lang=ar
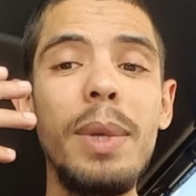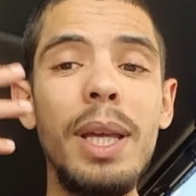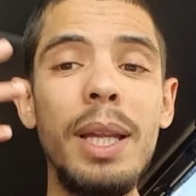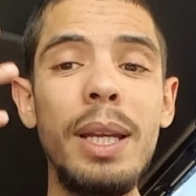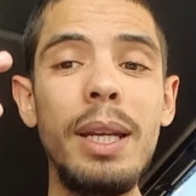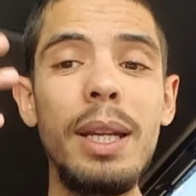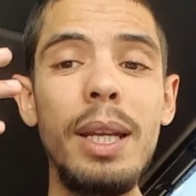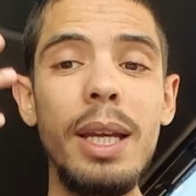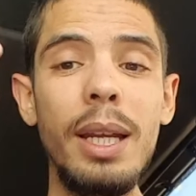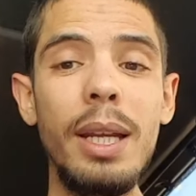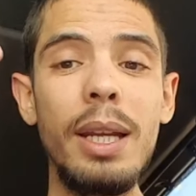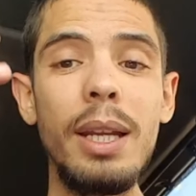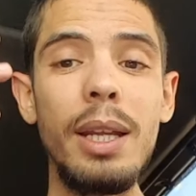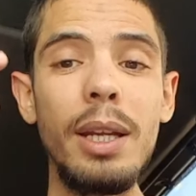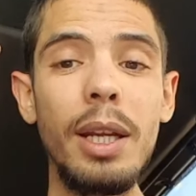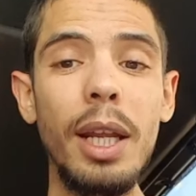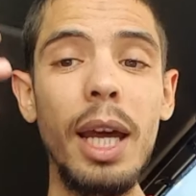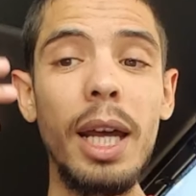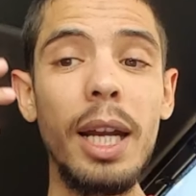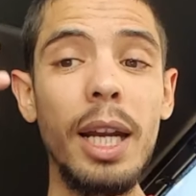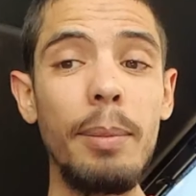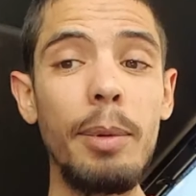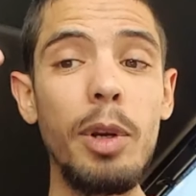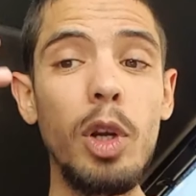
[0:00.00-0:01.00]

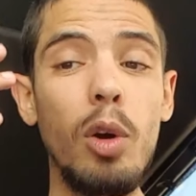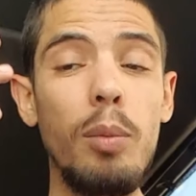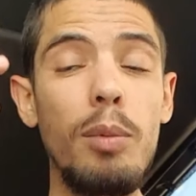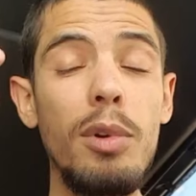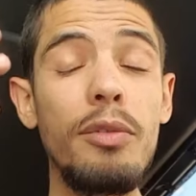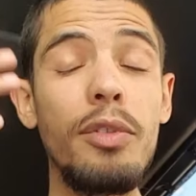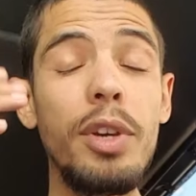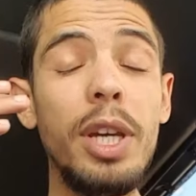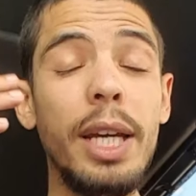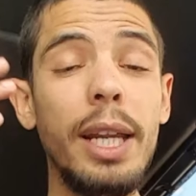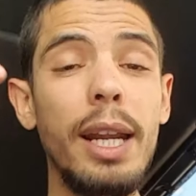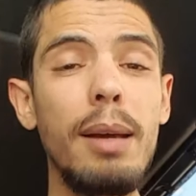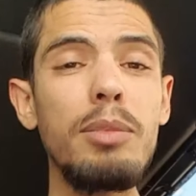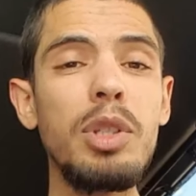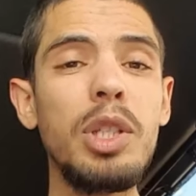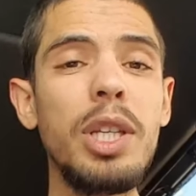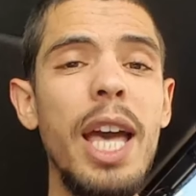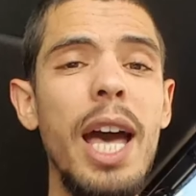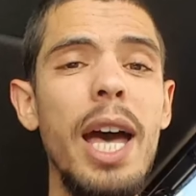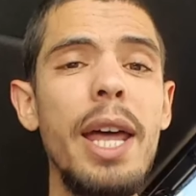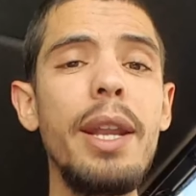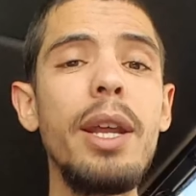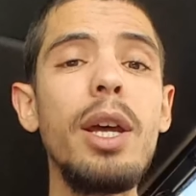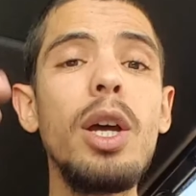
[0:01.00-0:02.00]
نقرب لكم الفكره
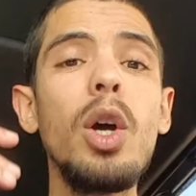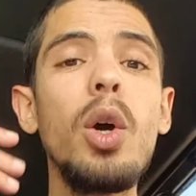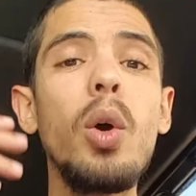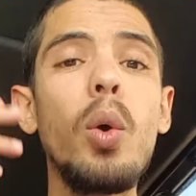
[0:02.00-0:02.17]
مزيان